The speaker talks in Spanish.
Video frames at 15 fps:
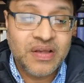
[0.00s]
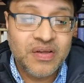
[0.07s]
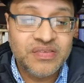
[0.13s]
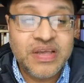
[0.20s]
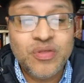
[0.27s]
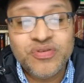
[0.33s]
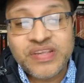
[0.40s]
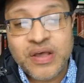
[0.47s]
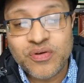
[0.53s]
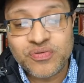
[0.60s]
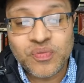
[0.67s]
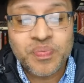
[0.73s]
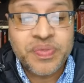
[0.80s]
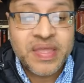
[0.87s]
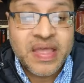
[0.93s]

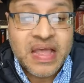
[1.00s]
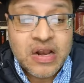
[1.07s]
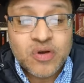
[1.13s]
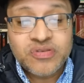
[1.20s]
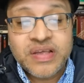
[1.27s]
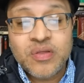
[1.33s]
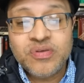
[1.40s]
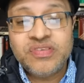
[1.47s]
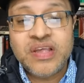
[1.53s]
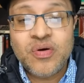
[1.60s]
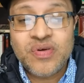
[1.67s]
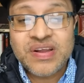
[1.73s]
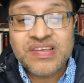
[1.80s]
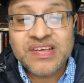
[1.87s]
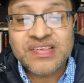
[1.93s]
Saduceos. Los
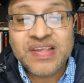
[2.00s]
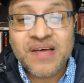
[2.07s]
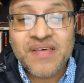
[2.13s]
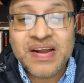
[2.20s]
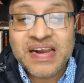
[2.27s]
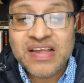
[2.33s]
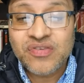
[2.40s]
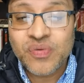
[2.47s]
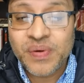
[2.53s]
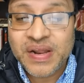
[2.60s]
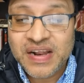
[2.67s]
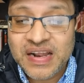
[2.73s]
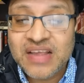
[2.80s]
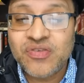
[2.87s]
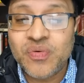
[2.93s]
saduceos rechazaban la
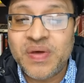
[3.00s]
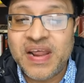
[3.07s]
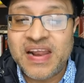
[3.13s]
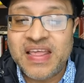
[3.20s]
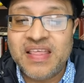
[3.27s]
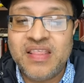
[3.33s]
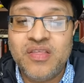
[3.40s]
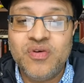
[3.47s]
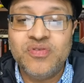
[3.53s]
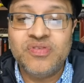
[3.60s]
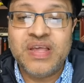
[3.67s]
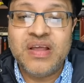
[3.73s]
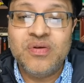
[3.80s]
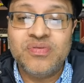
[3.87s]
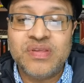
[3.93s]
soberanía de Dios
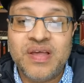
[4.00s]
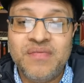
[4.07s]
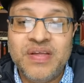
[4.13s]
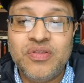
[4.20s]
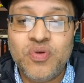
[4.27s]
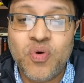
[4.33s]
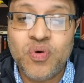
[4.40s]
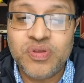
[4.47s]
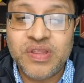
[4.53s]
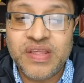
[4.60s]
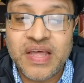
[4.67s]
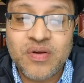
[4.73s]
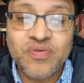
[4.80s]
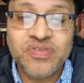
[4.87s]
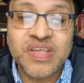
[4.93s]
en los eventos
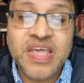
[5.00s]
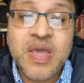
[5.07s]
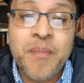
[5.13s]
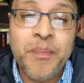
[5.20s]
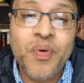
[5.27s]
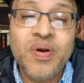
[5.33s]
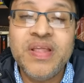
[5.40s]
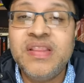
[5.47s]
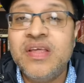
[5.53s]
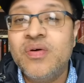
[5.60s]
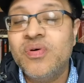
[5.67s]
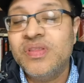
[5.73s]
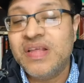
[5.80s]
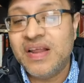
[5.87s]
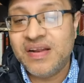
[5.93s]
cotidianos y
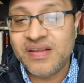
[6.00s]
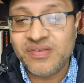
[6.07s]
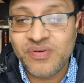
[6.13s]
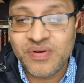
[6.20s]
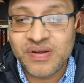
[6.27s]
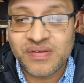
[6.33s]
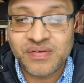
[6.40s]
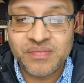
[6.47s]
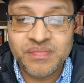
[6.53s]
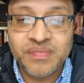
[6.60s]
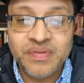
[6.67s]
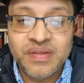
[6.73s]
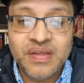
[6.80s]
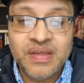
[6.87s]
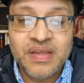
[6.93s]
políticos de las naciones.
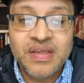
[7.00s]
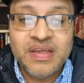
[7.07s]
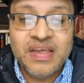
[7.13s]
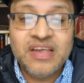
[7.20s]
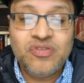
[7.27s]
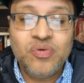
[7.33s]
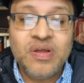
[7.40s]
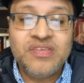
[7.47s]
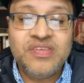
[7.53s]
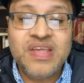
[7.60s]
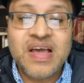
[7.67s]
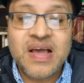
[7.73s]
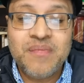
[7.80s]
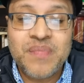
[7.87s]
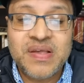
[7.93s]
Esto lo
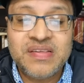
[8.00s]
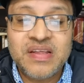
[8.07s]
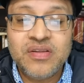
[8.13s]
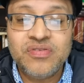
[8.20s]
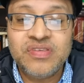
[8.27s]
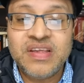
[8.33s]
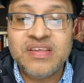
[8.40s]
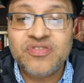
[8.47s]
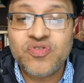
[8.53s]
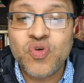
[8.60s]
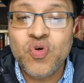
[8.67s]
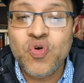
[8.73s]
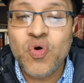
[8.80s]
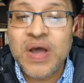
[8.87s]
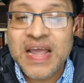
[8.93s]
hacían basándose
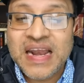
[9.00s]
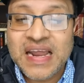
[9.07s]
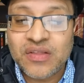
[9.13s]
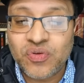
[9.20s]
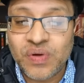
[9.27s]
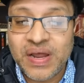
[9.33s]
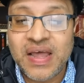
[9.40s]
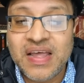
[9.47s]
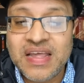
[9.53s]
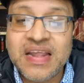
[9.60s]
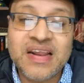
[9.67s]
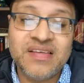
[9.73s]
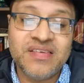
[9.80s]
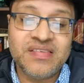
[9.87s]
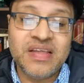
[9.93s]
solo en la Torá y
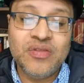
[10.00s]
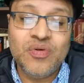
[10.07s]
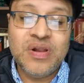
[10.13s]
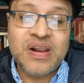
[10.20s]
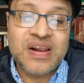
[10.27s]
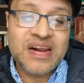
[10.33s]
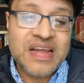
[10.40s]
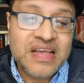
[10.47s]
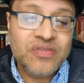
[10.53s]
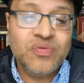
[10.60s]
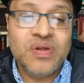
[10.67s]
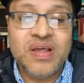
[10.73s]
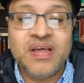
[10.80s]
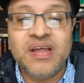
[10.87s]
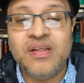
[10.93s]
rechazando el resto
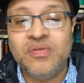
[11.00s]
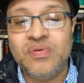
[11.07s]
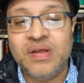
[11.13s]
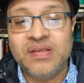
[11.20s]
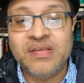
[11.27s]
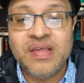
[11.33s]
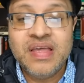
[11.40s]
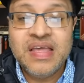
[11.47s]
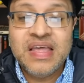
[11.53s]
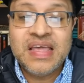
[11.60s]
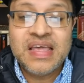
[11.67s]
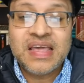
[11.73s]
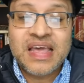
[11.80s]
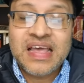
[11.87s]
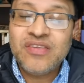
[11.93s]
de las escrituras,
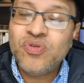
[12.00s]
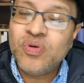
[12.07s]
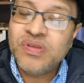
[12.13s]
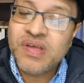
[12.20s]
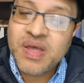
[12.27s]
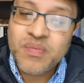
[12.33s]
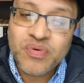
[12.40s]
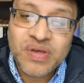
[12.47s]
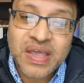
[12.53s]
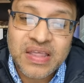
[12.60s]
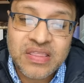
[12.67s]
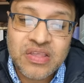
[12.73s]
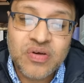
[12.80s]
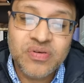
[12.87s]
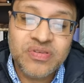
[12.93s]
que es donde vemos que
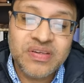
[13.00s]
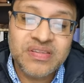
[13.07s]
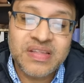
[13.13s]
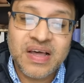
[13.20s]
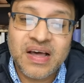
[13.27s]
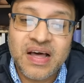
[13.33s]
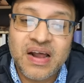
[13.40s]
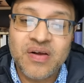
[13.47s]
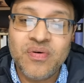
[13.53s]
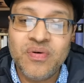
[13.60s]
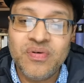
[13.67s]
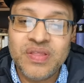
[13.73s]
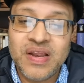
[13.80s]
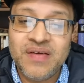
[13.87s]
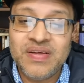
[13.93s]
Dios está a
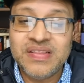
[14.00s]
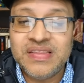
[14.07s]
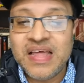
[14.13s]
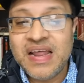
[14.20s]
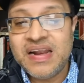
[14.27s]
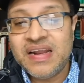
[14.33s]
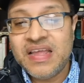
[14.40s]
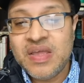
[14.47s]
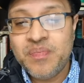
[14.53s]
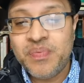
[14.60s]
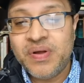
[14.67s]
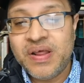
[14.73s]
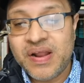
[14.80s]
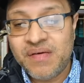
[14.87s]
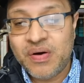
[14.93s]
cargo de levantar y
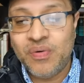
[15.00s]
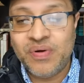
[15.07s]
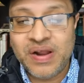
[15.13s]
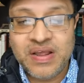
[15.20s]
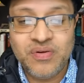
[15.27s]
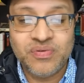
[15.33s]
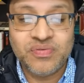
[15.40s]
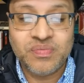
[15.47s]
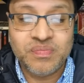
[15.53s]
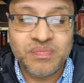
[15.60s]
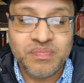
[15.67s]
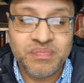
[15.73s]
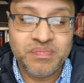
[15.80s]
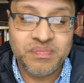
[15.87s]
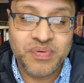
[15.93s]
poner abajo reinos.
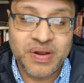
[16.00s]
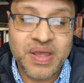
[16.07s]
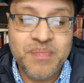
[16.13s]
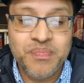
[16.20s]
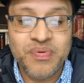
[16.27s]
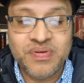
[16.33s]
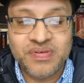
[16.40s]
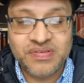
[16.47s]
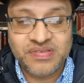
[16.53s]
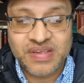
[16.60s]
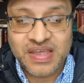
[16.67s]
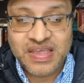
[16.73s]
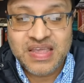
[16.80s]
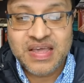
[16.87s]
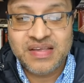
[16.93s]
Por ejemplo, en
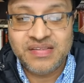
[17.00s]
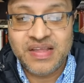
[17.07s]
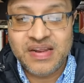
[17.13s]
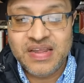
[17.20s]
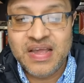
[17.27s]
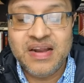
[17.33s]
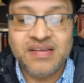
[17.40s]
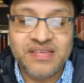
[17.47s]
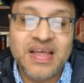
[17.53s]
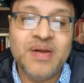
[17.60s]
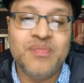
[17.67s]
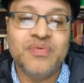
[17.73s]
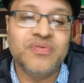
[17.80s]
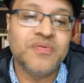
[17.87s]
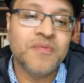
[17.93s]
Isaías, Daniel,
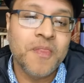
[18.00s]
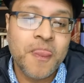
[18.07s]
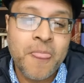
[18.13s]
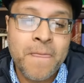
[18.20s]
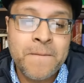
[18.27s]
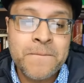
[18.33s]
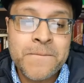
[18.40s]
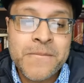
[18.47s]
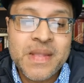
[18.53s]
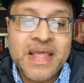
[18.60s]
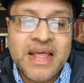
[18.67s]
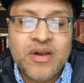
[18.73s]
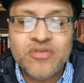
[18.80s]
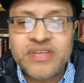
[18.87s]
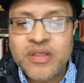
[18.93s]
Salmos.
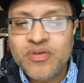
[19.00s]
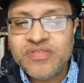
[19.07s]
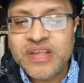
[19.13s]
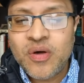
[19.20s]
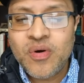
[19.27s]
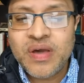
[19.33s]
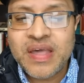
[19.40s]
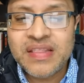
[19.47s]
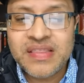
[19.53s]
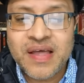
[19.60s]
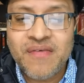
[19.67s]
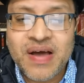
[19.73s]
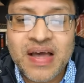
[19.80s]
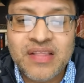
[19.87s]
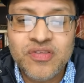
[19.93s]
Los saduceos
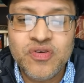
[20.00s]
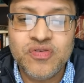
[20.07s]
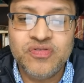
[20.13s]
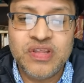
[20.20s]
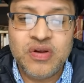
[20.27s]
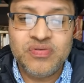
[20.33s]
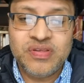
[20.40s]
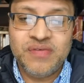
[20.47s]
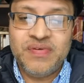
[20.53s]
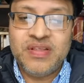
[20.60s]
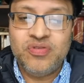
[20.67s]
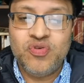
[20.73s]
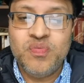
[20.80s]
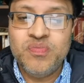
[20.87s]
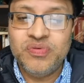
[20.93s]
quitaban a Dios de los
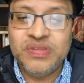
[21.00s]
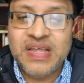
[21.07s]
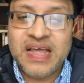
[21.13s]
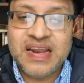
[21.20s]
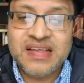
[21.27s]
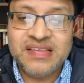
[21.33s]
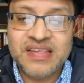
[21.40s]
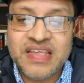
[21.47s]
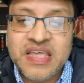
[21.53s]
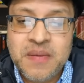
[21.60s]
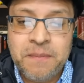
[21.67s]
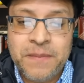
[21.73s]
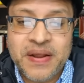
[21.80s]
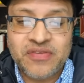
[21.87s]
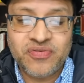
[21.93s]
eventos mundiales y
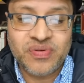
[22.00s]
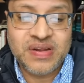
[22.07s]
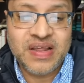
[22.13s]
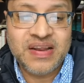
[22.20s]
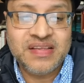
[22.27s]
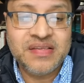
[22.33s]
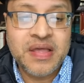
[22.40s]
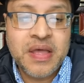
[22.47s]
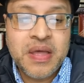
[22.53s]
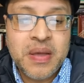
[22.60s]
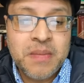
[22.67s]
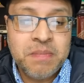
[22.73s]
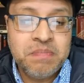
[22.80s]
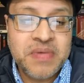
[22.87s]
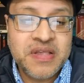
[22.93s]
personales,
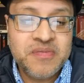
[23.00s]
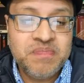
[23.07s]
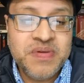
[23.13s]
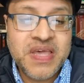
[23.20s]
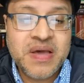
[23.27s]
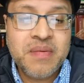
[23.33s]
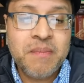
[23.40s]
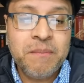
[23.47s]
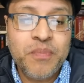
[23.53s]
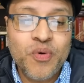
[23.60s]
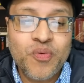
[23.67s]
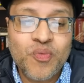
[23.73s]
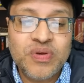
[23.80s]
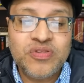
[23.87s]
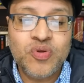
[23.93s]
más bien
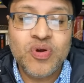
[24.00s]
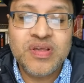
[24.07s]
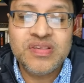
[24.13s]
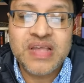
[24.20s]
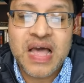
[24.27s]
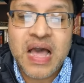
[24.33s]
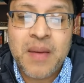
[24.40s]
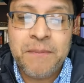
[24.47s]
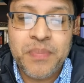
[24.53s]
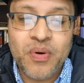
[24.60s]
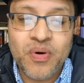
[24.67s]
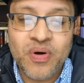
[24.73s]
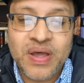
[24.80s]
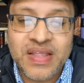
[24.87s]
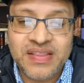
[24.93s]
por cuestiones
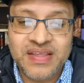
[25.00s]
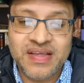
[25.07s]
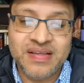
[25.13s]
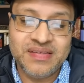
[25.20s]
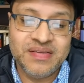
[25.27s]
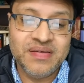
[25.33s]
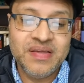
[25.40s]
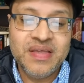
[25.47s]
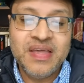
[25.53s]
apologéticas.